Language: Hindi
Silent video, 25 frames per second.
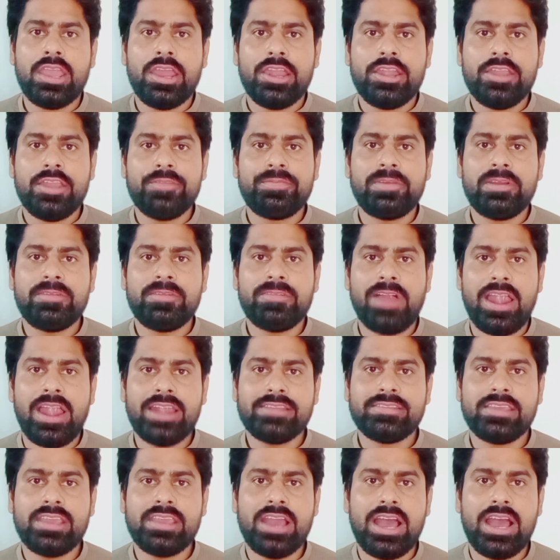डिफरेंट
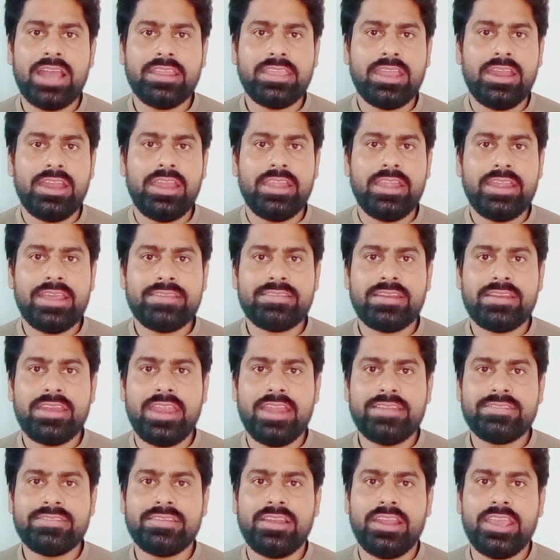वार्ड्स के आज के लेटेस्ट
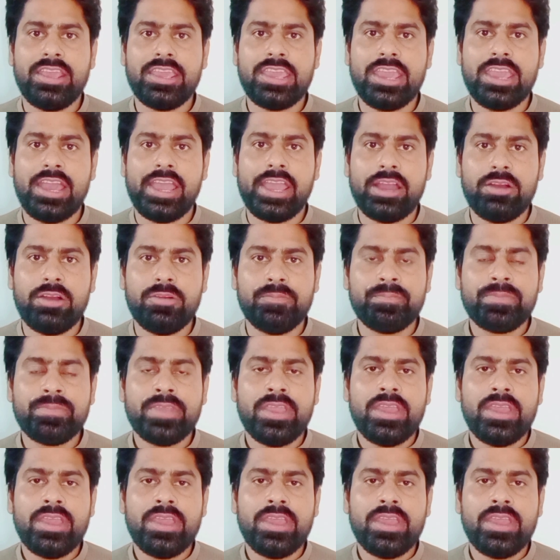डेट्स लेके आया हूँ